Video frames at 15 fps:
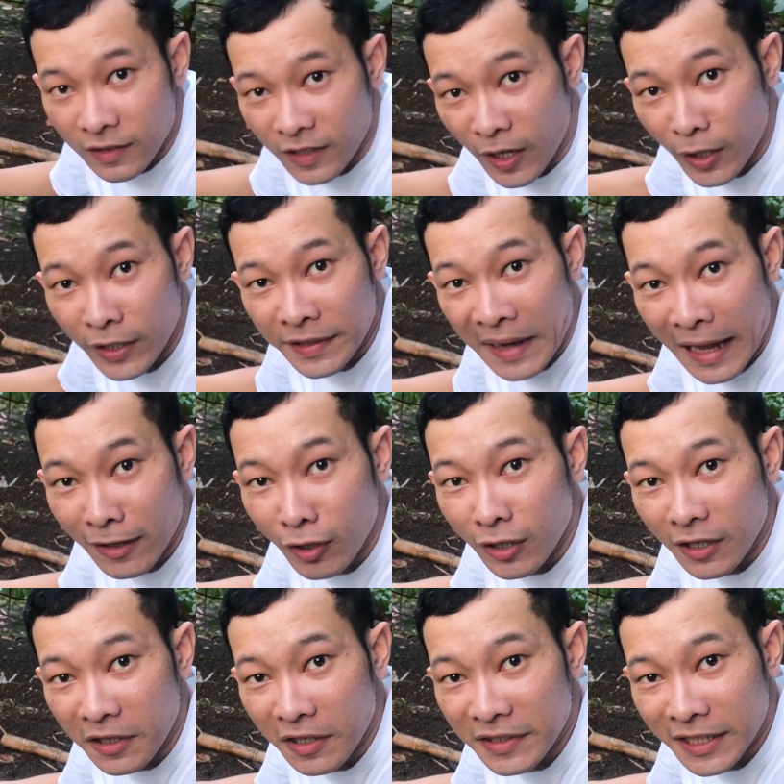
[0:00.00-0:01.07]
Rồi đã có
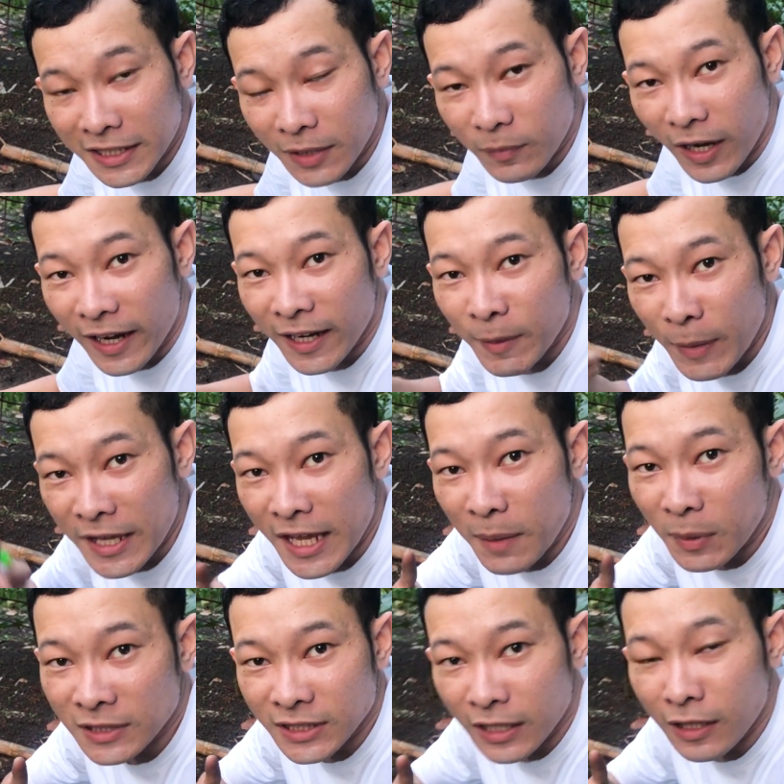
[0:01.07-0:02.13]
lửa rồi nha các bạn. Bây giờ
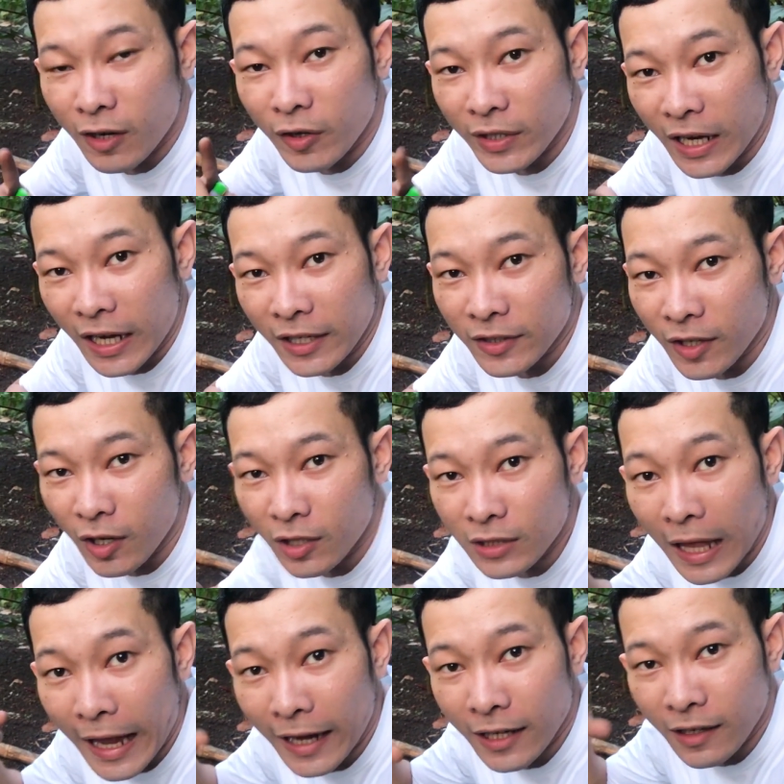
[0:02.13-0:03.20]
mình sẽ ngồi đợi cho
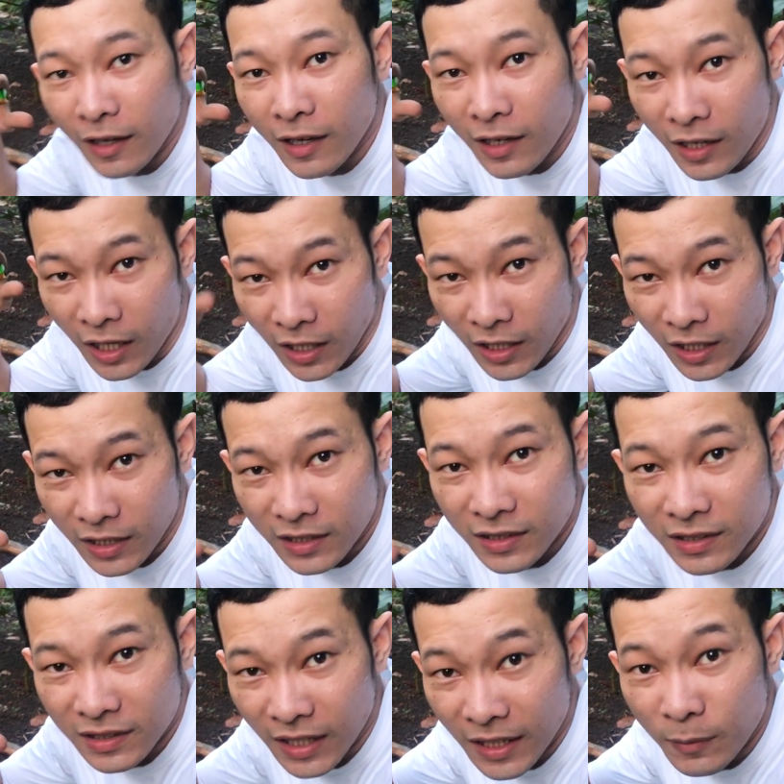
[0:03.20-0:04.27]
than nó hừng
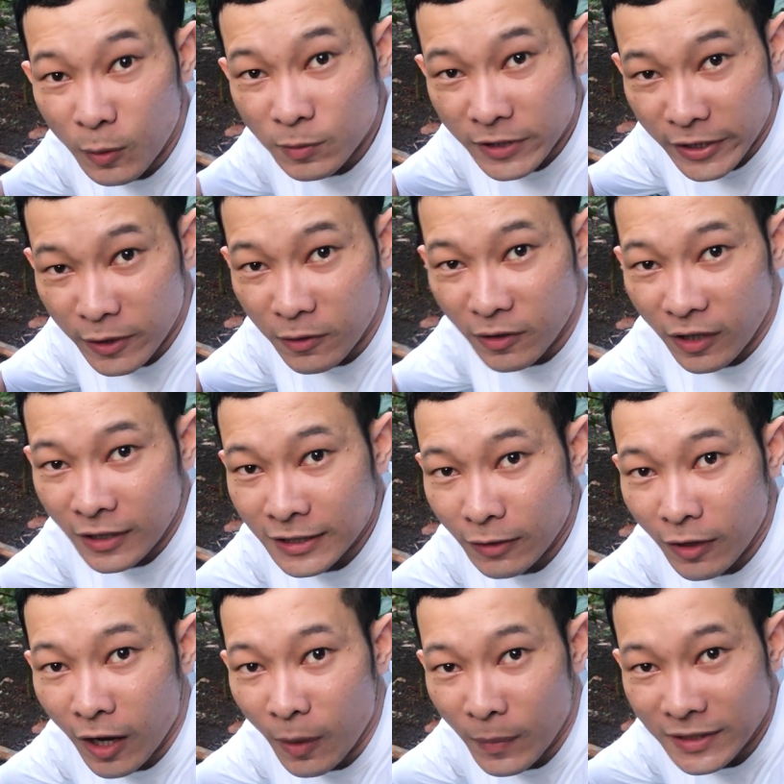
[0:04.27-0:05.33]
hừng lên một xíu. Rồi sau
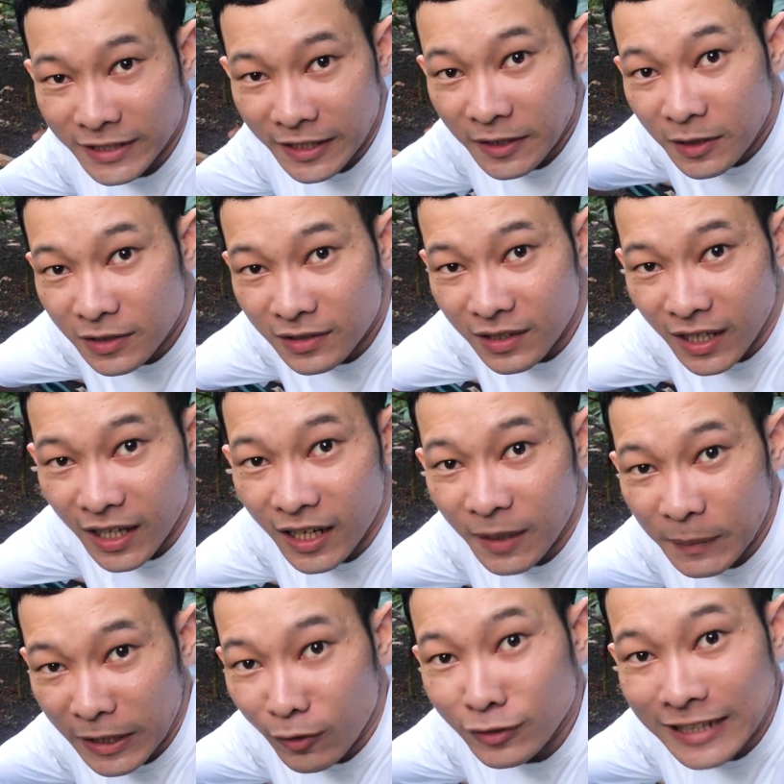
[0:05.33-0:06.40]
đó mình sẽ nướng
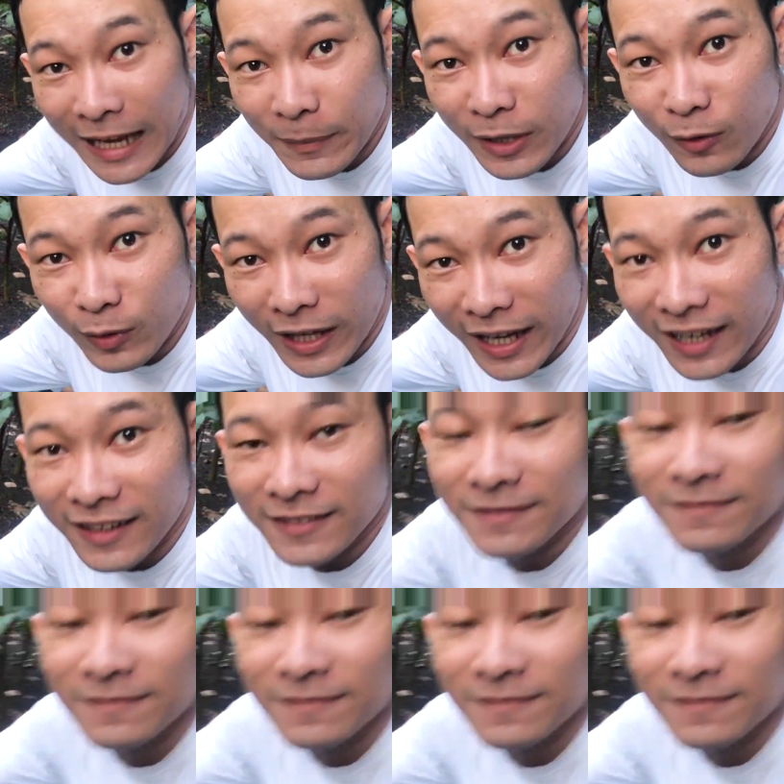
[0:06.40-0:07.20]
mấy con sam này luôn nha.